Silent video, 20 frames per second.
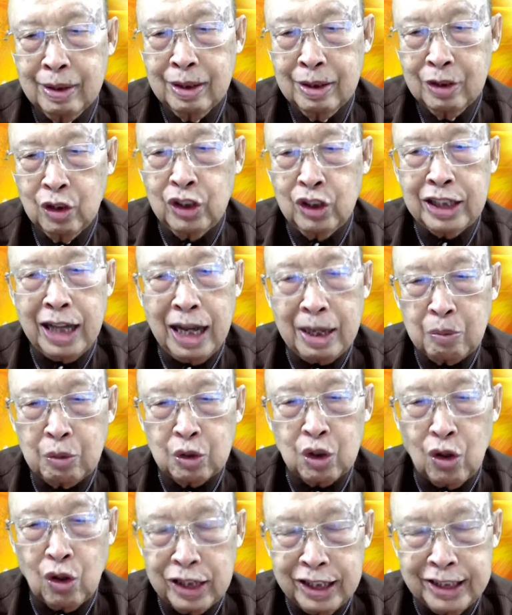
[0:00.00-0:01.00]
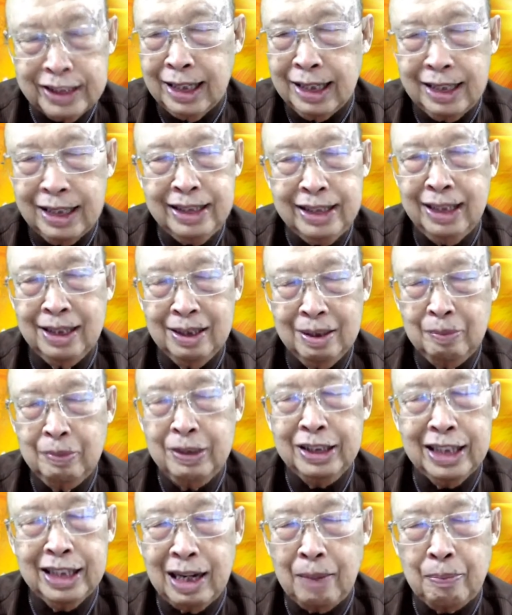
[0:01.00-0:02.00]
โดยท่านบ่ต้องเฮ็ดหยังเลย มี
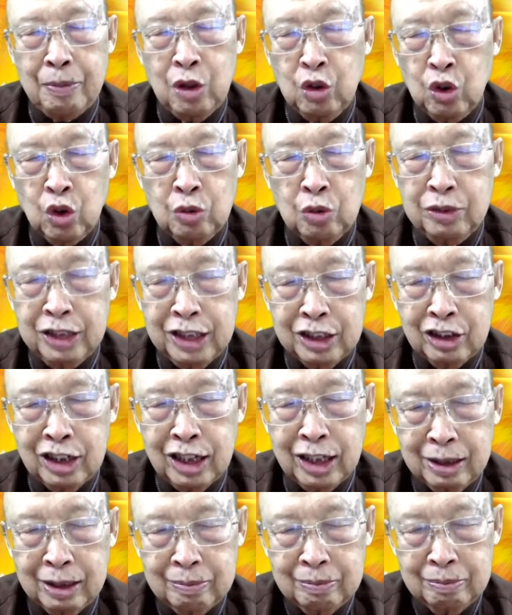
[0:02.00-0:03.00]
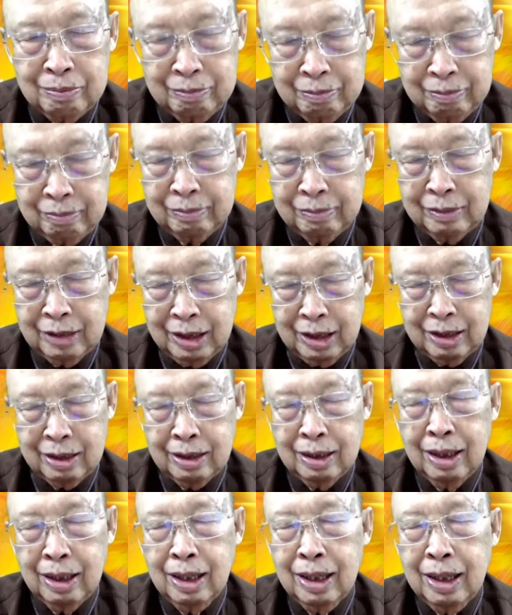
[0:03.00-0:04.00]
แต่รับเอาด้วยความเสื่อซะ
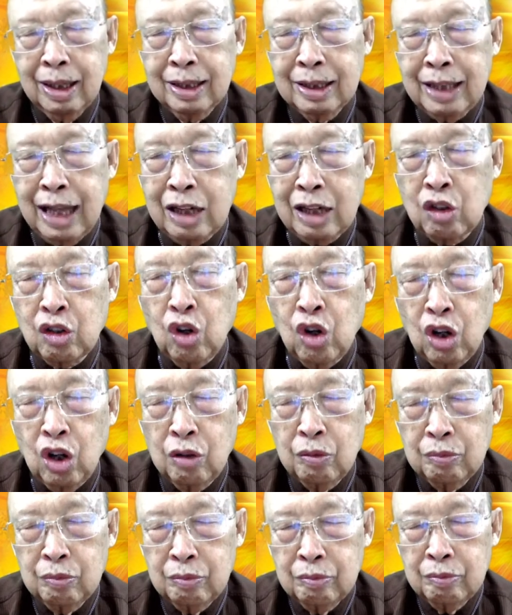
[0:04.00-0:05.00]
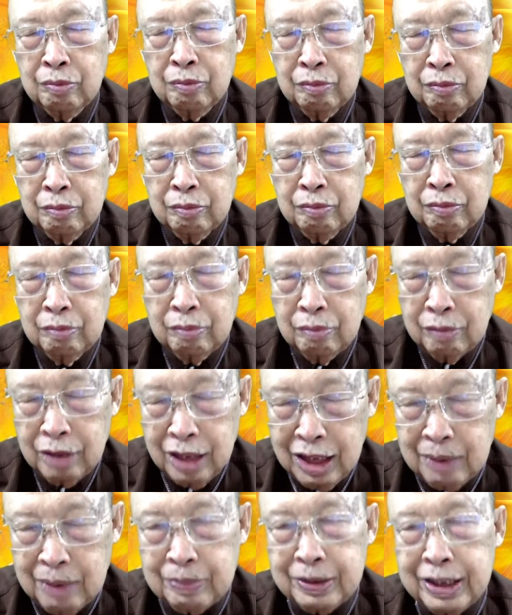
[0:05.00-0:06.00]
ท่านก็
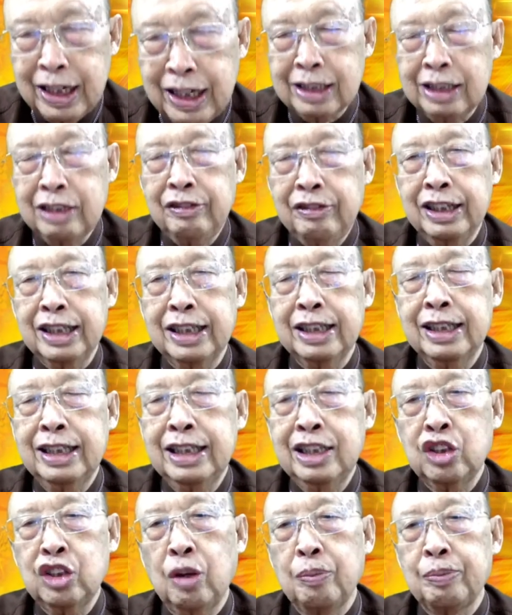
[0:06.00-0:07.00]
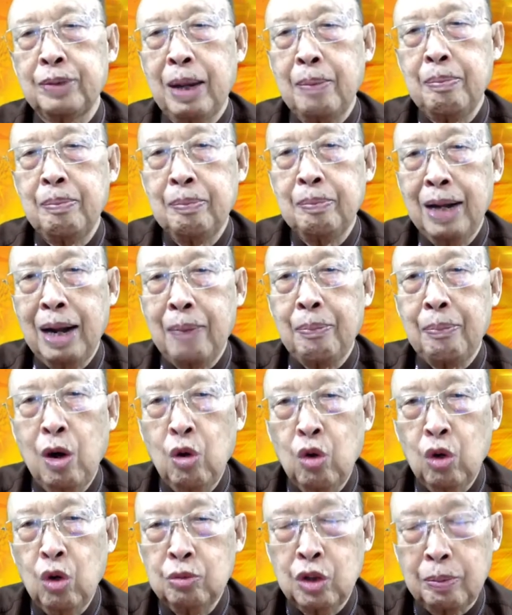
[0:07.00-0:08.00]
เริ่มจากชีวิตที่สอบธรรมรับเอาค
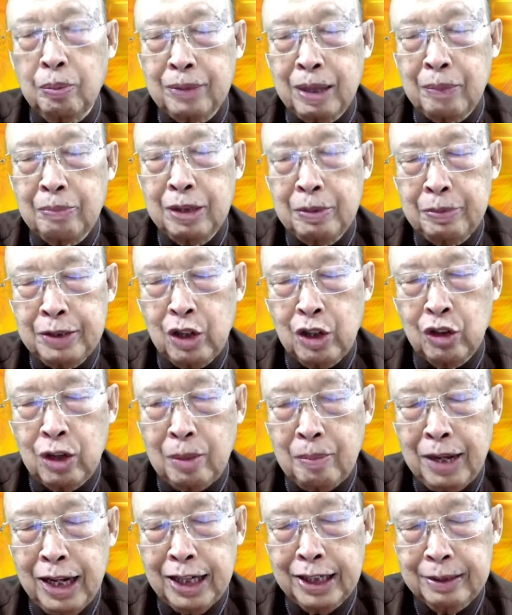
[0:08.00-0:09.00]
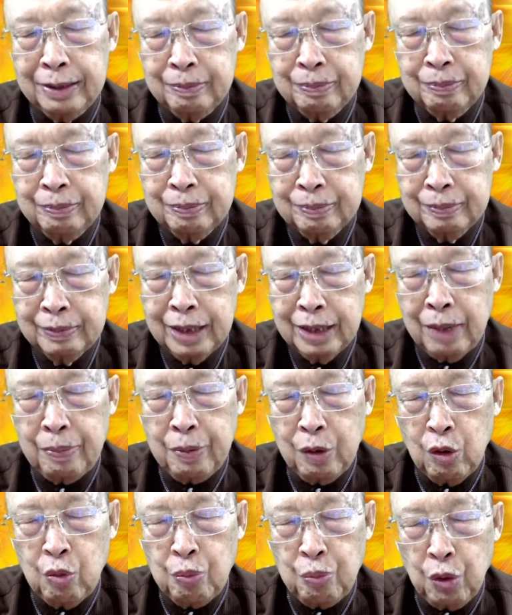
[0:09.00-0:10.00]
วามสอบธรรมที่พระเจ้านำมาให้ให้พระ
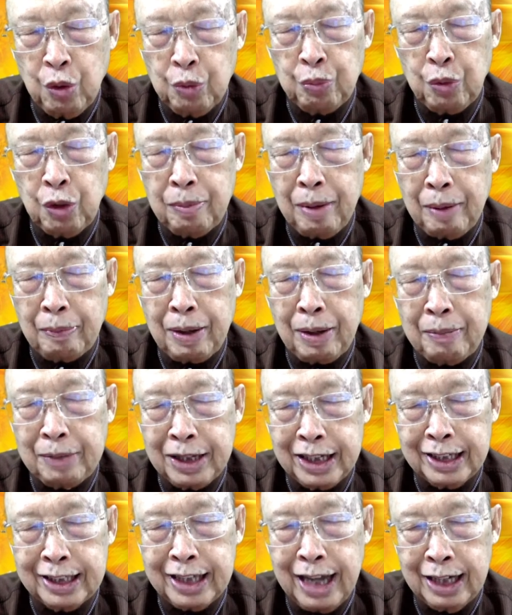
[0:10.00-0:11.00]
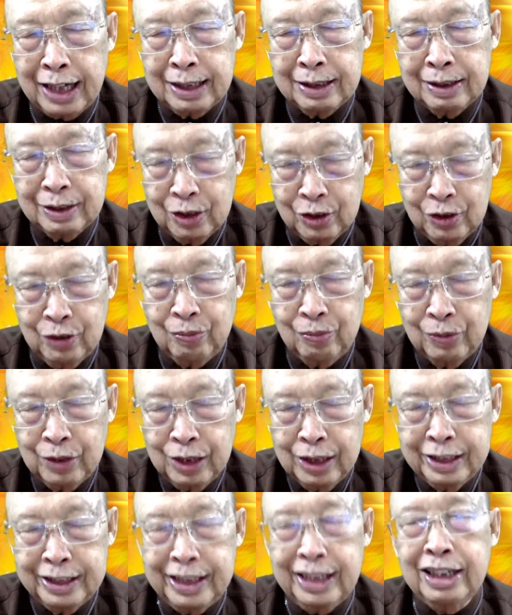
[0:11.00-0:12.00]
องค์พุทธปล่อยบาปกรรมให้แก่ท่าน
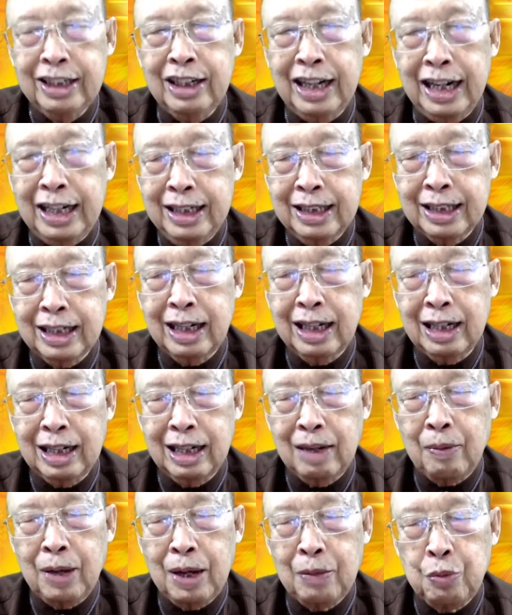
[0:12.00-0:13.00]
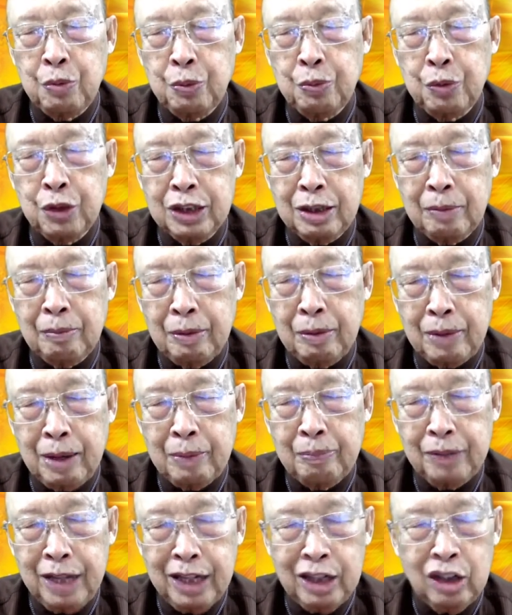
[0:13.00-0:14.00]
สิทธิ์อะไรจากได้รับการพุทธปล่อยจากบาปกรรม
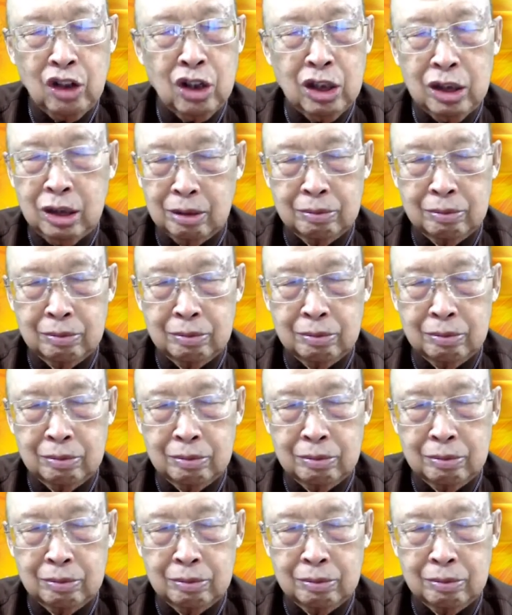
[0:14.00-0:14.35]
แน่นอน